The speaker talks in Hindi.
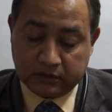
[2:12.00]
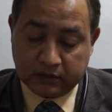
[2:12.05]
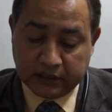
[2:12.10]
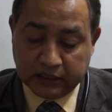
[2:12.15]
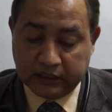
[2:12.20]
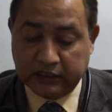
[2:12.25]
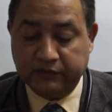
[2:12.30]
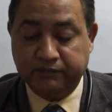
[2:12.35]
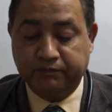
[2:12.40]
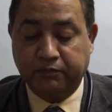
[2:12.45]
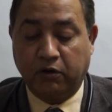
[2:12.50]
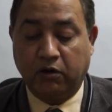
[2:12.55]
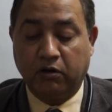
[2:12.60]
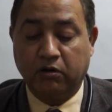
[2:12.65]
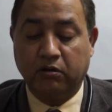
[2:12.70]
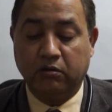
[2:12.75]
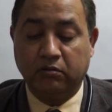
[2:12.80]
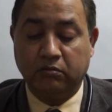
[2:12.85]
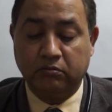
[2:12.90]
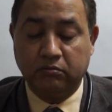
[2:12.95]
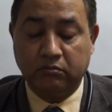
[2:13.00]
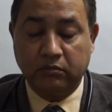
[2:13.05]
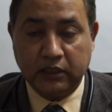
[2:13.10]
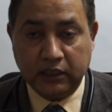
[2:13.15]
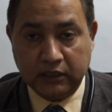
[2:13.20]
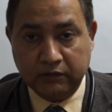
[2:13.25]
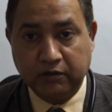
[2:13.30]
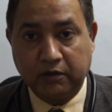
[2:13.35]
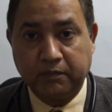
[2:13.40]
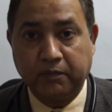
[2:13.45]
किडनी प्रॉब्लम
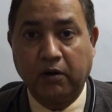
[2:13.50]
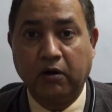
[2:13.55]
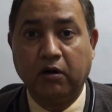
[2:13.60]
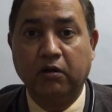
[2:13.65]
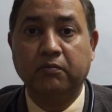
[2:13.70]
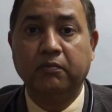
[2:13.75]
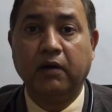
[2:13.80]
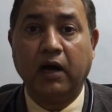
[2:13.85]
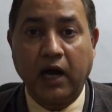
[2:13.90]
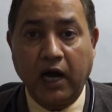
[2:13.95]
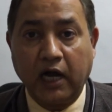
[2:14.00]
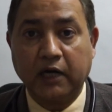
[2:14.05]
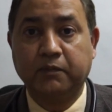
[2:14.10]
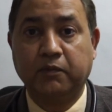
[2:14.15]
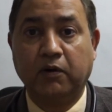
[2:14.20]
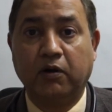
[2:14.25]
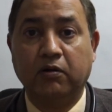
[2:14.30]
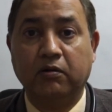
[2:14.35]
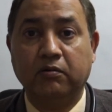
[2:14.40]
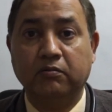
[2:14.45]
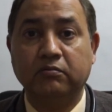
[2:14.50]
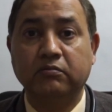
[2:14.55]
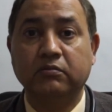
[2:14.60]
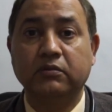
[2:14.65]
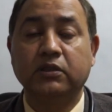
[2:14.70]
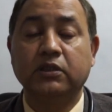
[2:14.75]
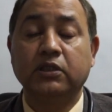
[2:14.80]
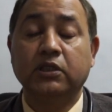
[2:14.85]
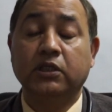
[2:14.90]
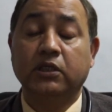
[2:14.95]
लीवर प्रॉब्लम हार्ट प्रॉब्लम
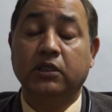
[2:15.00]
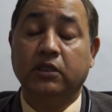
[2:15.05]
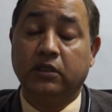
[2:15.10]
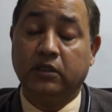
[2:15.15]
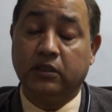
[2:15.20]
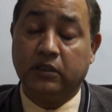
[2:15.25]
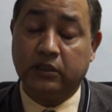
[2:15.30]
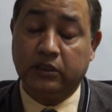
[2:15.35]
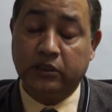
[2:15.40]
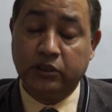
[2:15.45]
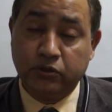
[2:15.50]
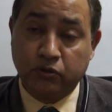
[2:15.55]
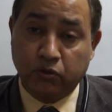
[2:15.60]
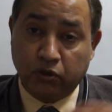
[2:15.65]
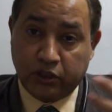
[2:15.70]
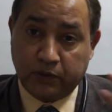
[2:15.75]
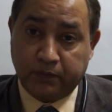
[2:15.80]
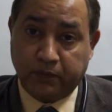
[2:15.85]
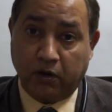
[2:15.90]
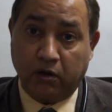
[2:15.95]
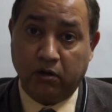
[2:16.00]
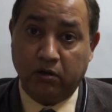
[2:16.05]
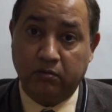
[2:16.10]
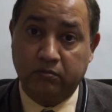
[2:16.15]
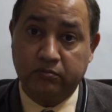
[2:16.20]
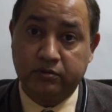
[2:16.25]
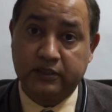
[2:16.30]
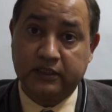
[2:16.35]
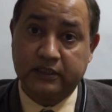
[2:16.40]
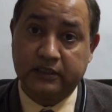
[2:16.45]
न्यूरो की
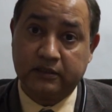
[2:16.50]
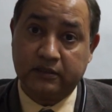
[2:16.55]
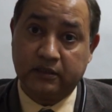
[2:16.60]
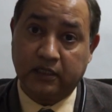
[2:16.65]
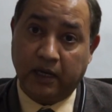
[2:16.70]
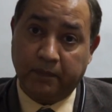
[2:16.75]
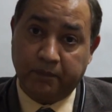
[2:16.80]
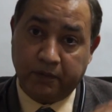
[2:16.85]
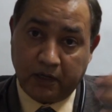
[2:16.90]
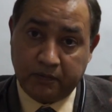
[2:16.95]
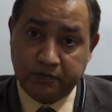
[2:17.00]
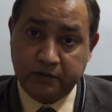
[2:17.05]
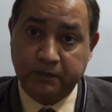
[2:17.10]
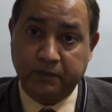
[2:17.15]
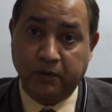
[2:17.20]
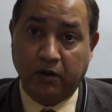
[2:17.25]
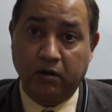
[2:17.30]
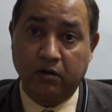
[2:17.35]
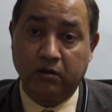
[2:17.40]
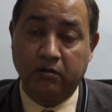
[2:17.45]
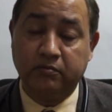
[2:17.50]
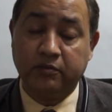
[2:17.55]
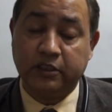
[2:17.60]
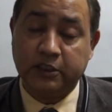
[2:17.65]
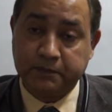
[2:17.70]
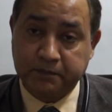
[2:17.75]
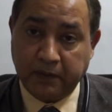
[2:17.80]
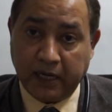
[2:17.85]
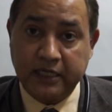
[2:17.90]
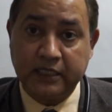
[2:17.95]
प्रॉब्लम एपिलेप्सी प्रॉब्लम
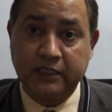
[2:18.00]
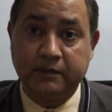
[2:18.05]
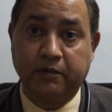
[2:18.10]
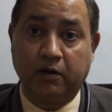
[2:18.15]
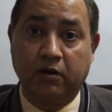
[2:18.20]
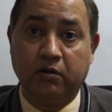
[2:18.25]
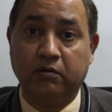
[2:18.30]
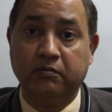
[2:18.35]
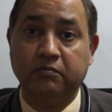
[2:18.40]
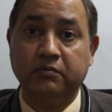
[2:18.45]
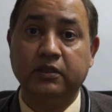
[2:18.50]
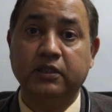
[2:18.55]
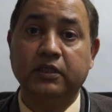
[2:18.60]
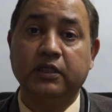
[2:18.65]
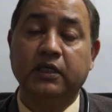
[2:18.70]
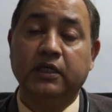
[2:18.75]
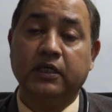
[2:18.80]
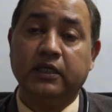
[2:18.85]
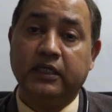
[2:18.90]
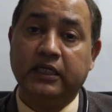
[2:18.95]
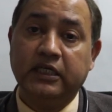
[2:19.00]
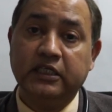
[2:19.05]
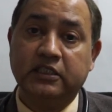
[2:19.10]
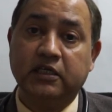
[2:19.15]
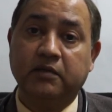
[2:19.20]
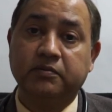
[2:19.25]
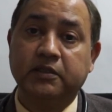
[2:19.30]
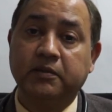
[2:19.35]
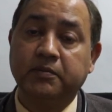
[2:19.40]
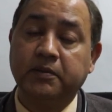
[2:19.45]
स्पाइन की प्रॉब्लम इन
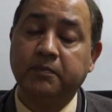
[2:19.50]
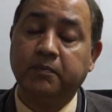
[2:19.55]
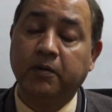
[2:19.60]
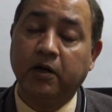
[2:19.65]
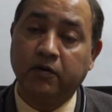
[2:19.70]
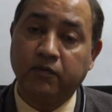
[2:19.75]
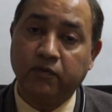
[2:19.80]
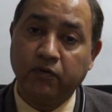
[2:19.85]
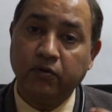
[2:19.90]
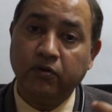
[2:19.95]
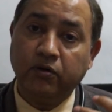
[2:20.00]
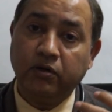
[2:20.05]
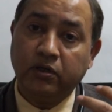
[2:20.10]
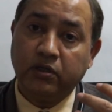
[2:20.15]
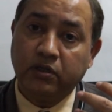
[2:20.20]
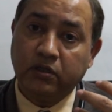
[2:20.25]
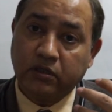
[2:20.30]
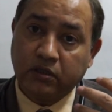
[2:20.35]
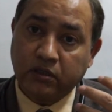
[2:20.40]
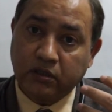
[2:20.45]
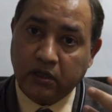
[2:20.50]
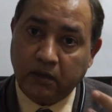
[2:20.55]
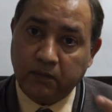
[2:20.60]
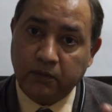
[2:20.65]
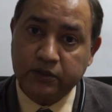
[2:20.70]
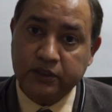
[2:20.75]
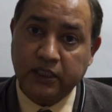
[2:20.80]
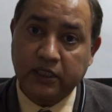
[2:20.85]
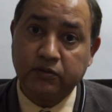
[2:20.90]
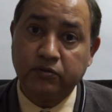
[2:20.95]
सब से भी ब्लड फ्लो कम
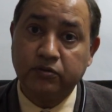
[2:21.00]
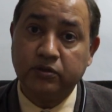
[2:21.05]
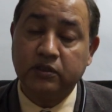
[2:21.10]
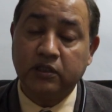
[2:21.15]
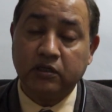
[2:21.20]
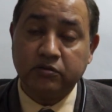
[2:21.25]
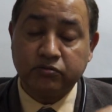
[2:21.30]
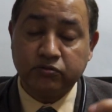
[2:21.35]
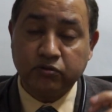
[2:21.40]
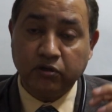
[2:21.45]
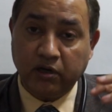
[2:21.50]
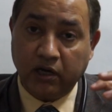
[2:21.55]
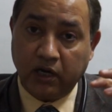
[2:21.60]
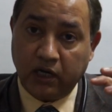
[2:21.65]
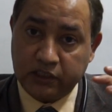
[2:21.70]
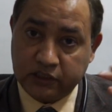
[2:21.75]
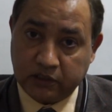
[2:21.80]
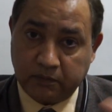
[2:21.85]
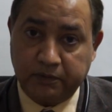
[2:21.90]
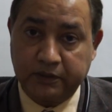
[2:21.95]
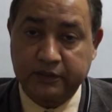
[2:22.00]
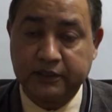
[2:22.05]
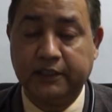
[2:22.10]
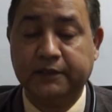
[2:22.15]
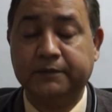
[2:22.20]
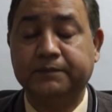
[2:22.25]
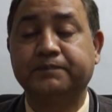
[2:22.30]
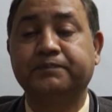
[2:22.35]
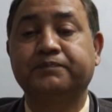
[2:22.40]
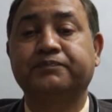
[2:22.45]
होता है क्योंकि नर्व्स को असर पड़ता है